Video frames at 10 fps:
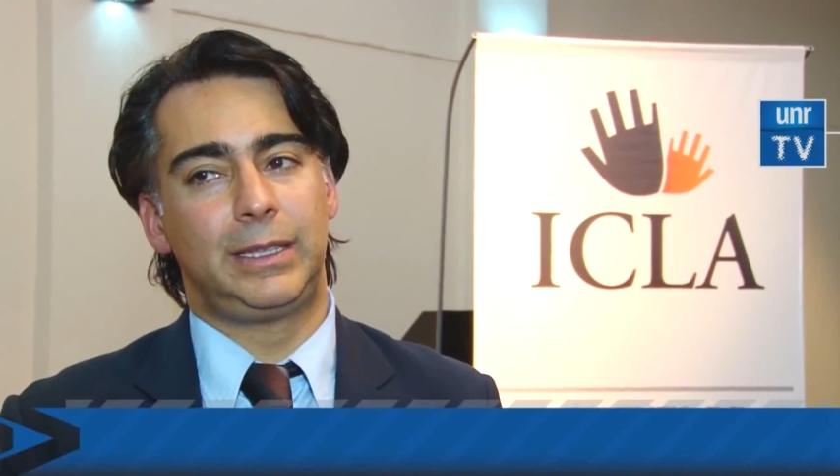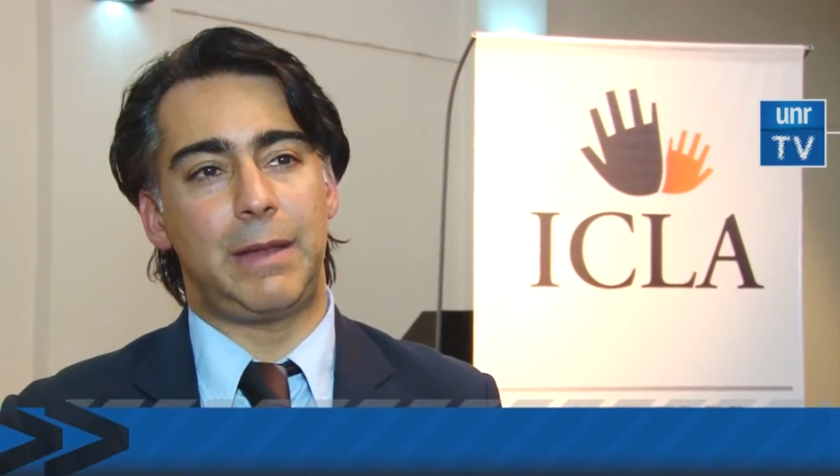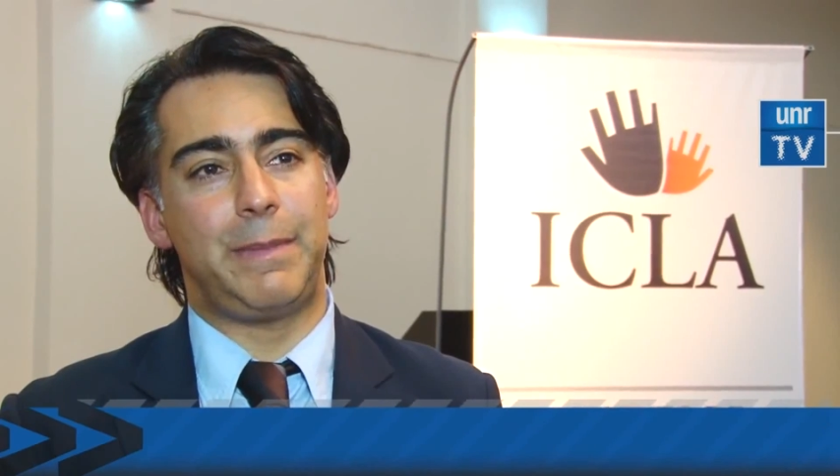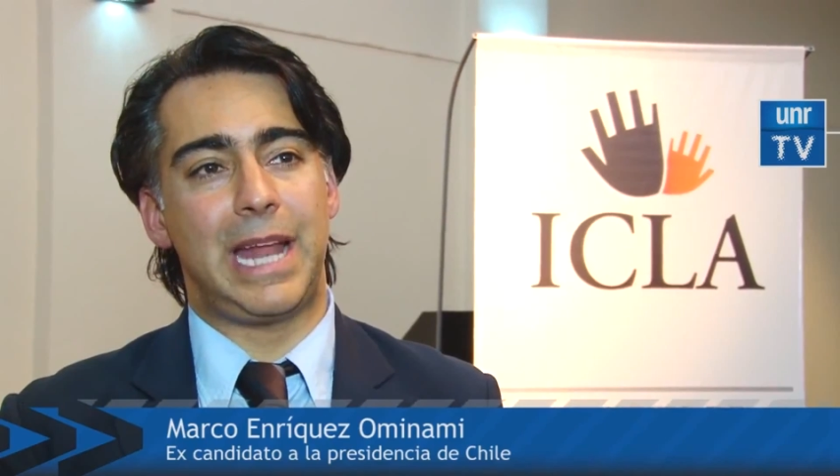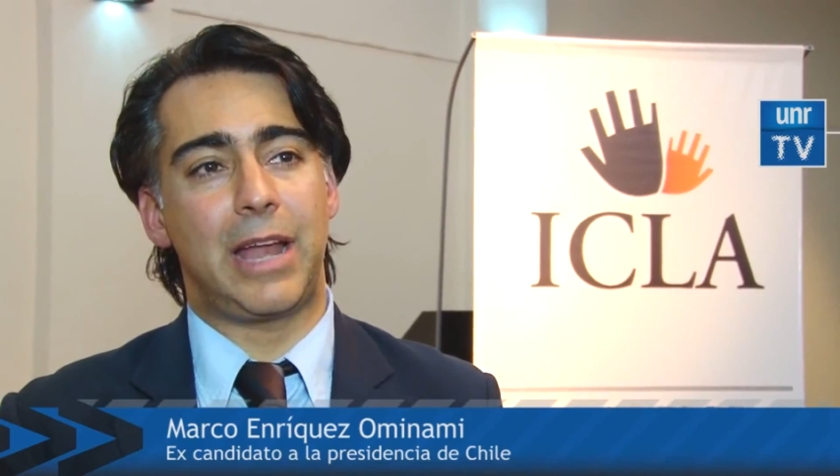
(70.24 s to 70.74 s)

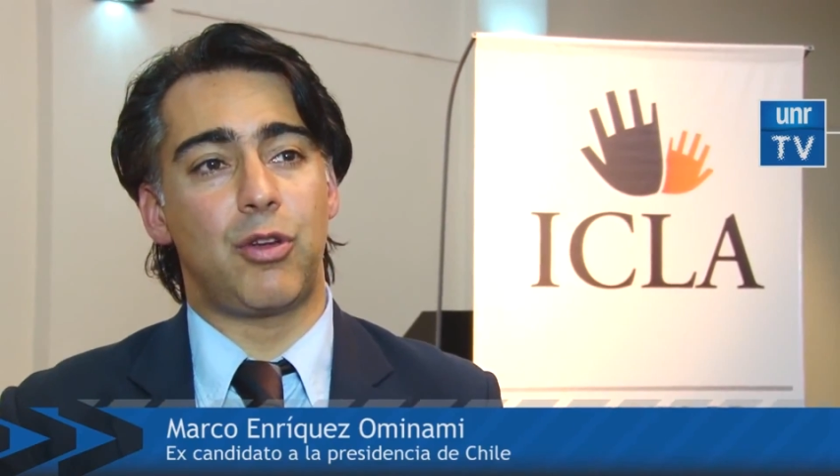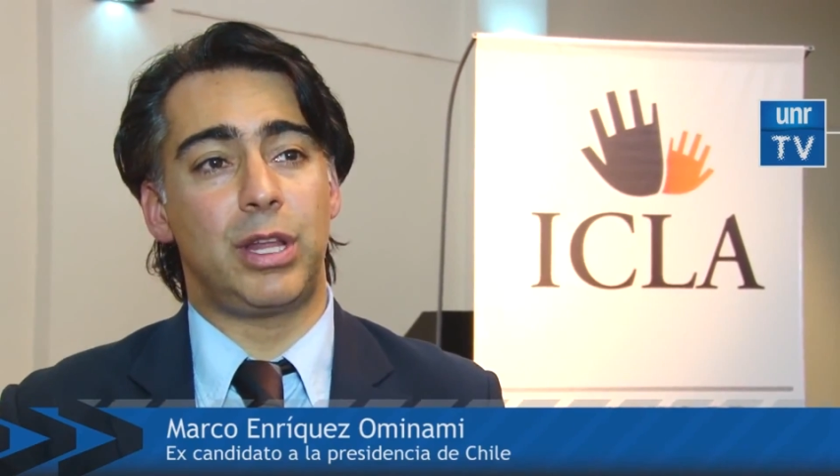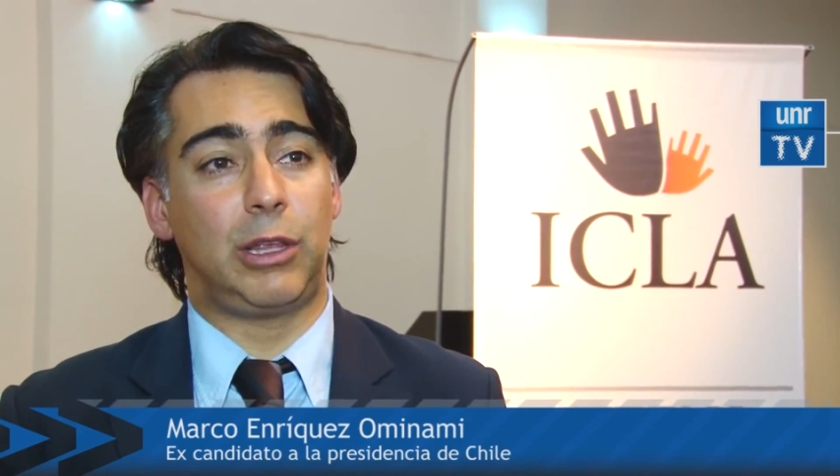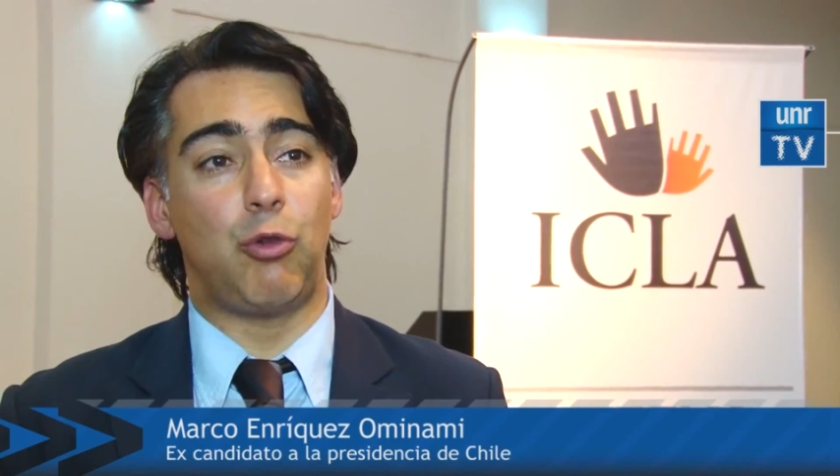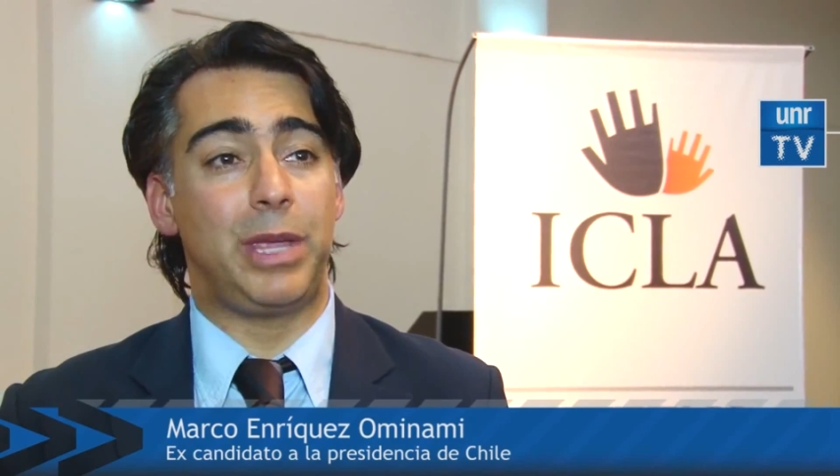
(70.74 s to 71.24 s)
terminar
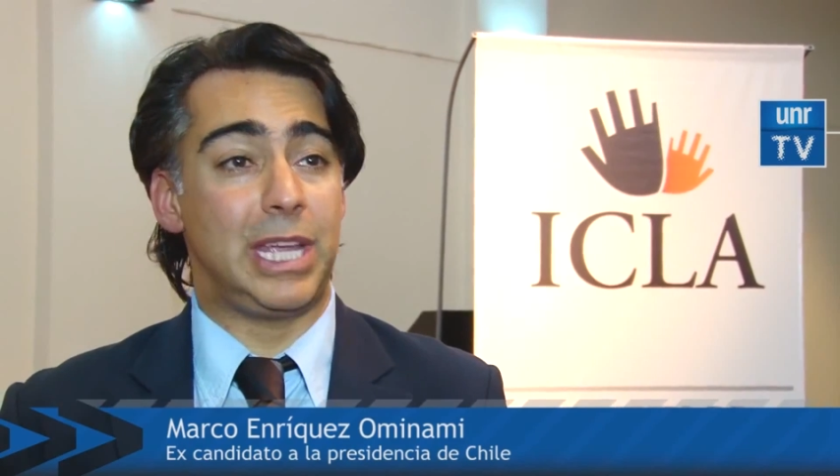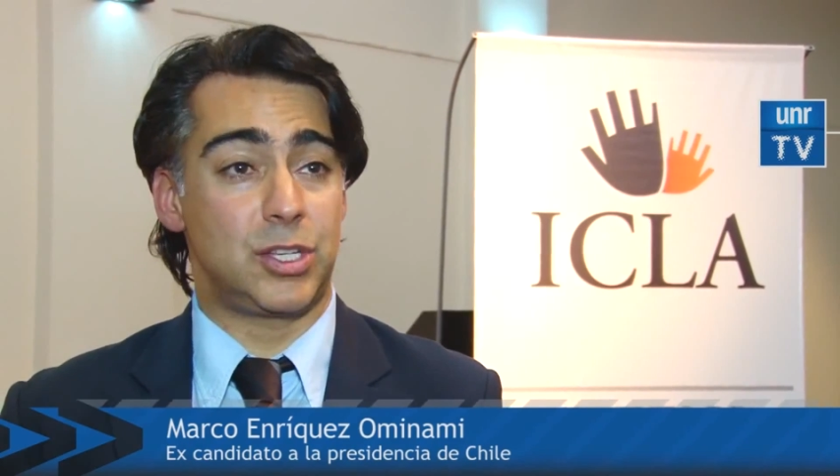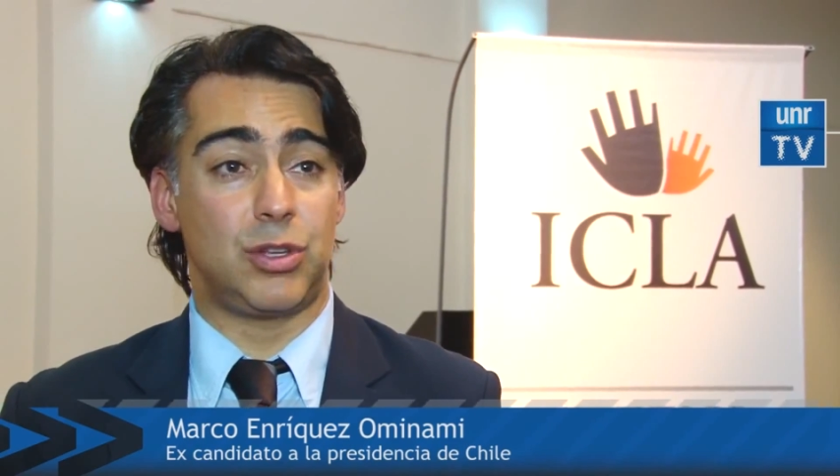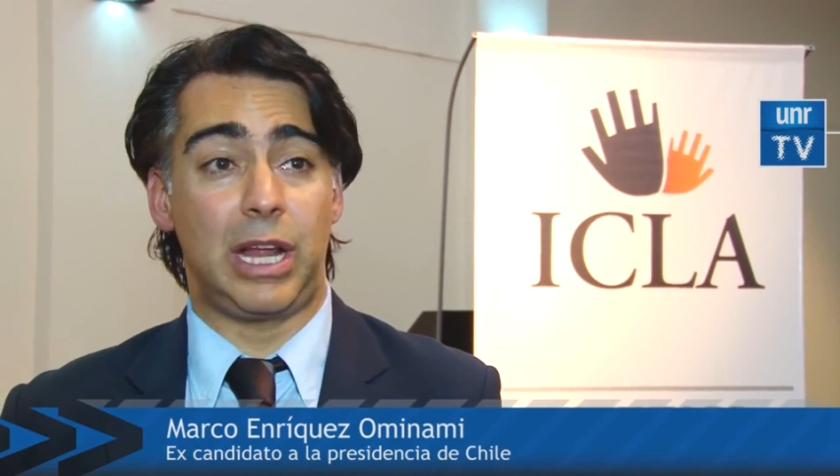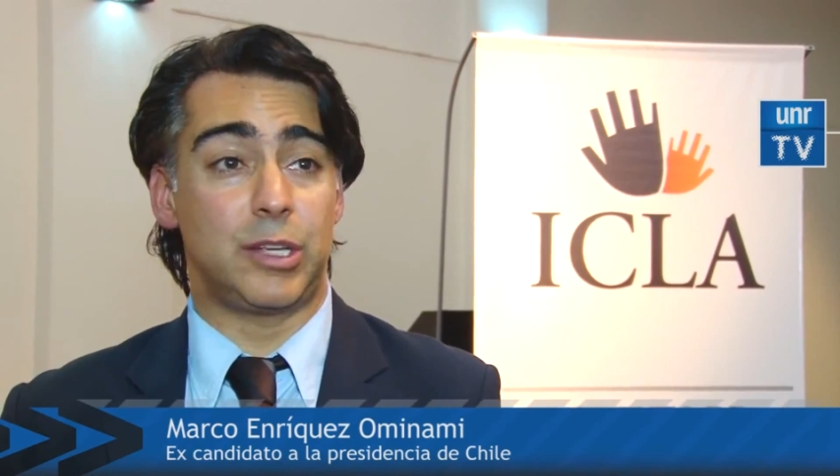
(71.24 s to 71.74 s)
con esta humillación